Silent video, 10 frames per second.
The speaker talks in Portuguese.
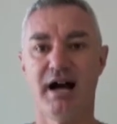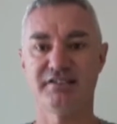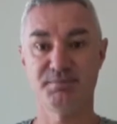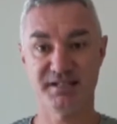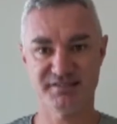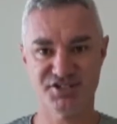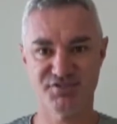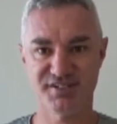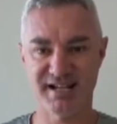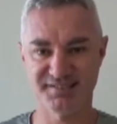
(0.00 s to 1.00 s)
as minhas
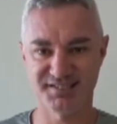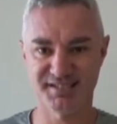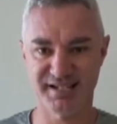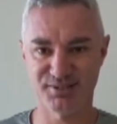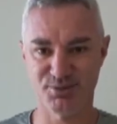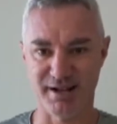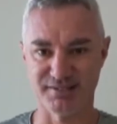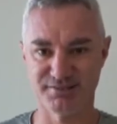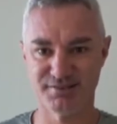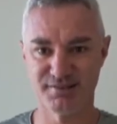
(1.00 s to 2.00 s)
atividades
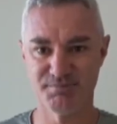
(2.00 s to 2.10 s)
intelectuais.